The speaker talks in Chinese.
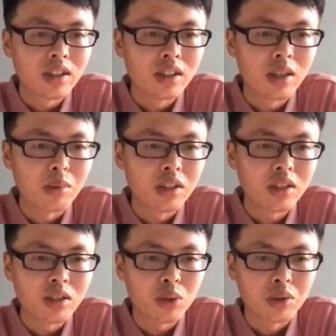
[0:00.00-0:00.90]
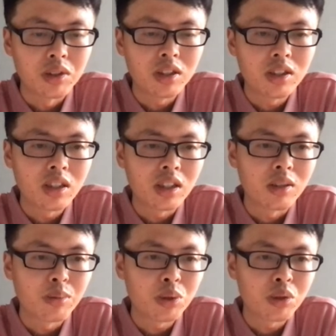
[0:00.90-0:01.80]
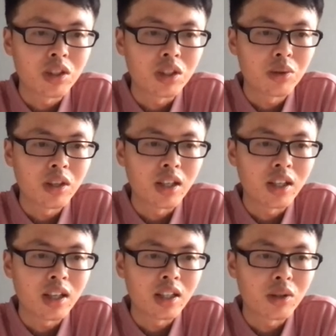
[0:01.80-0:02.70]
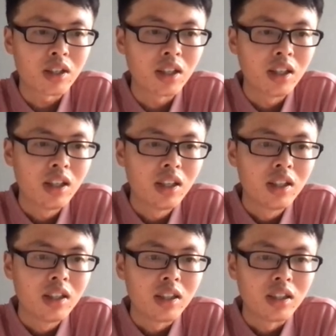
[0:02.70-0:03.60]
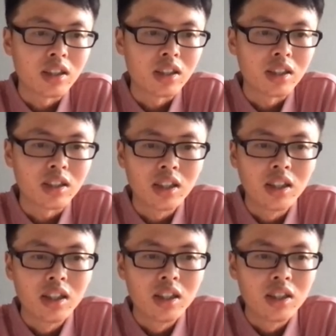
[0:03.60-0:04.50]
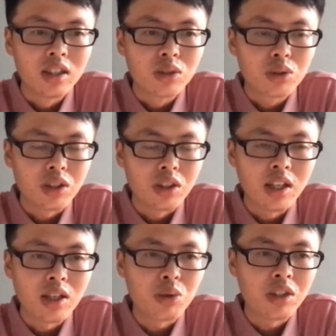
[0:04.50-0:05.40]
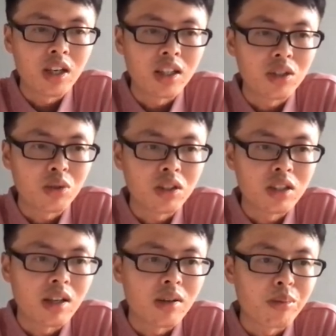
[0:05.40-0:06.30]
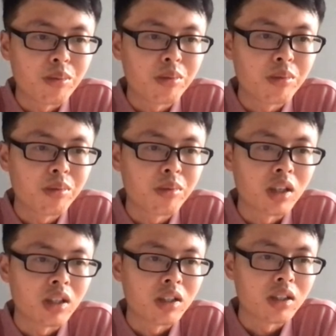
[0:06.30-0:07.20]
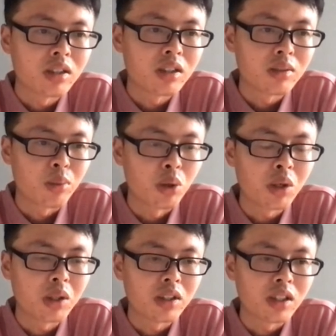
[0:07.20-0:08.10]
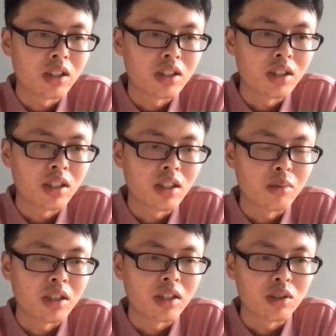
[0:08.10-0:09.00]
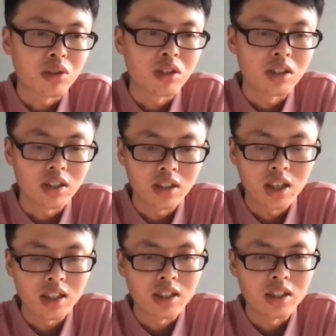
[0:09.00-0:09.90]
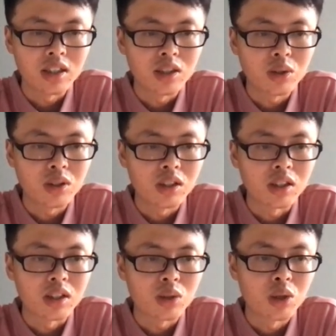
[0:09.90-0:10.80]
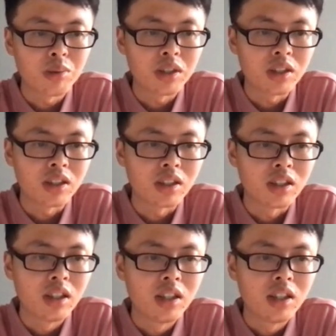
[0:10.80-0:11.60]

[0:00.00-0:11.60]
那我们从这个部署的情况来看的话，呃，依赖最强的就是在呃 broker 这个 Z K 里面，就是它的一些呃 topic